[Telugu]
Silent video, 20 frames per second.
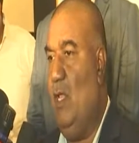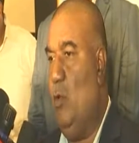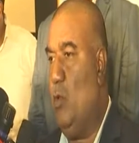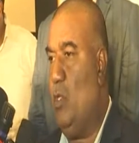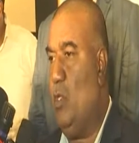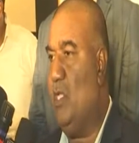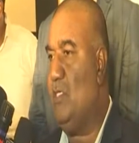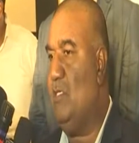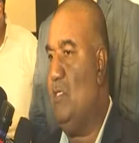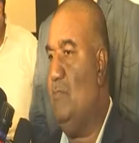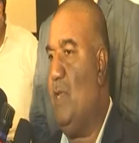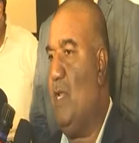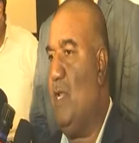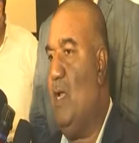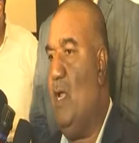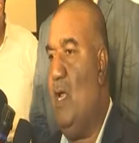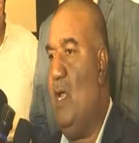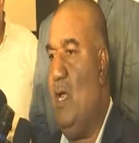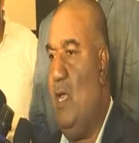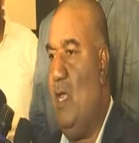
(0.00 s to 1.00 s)
లొకేషన్
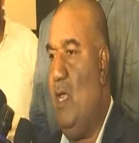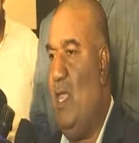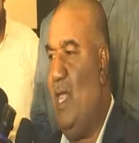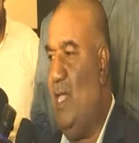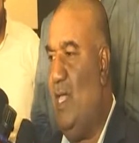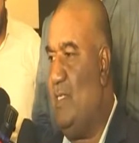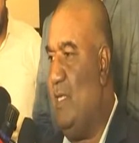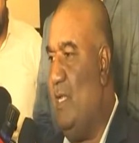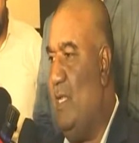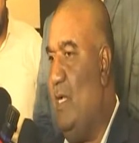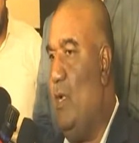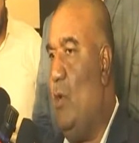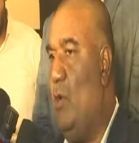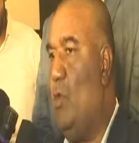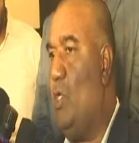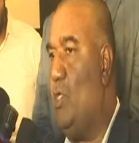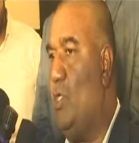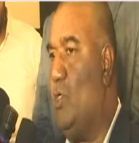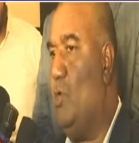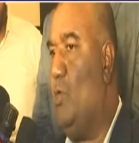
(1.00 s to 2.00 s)
పరంగా ఎక్సలెంట్
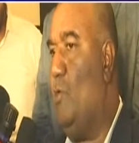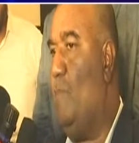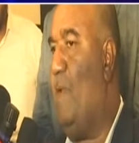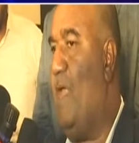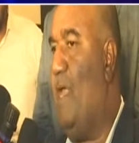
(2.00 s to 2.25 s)
లొకేషన్లో